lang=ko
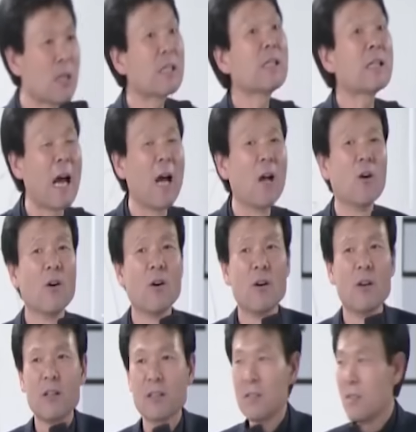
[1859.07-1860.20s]
끝나요
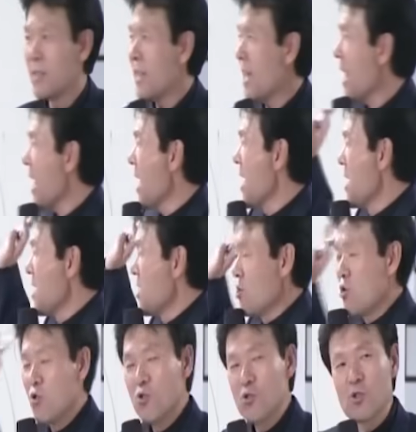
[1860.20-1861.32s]
그런데
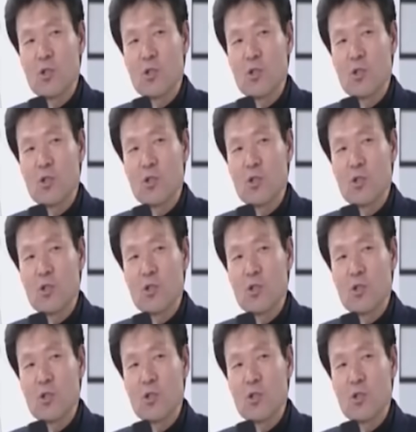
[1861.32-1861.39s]
육,